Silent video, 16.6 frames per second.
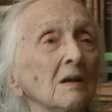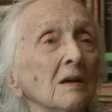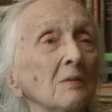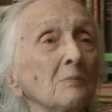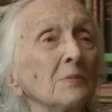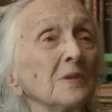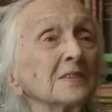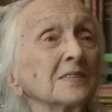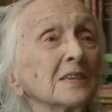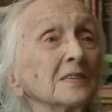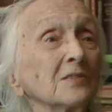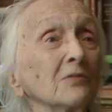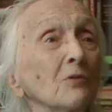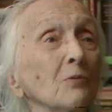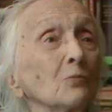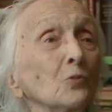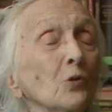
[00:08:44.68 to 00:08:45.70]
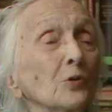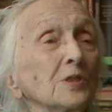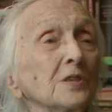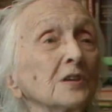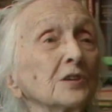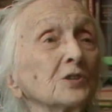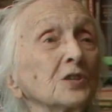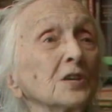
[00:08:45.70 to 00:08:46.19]
Без этого
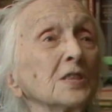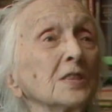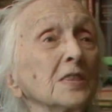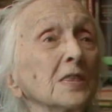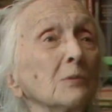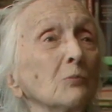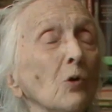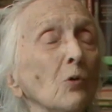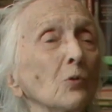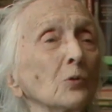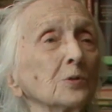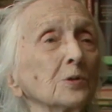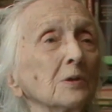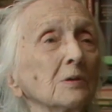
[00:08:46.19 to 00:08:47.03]
многие жить не могут.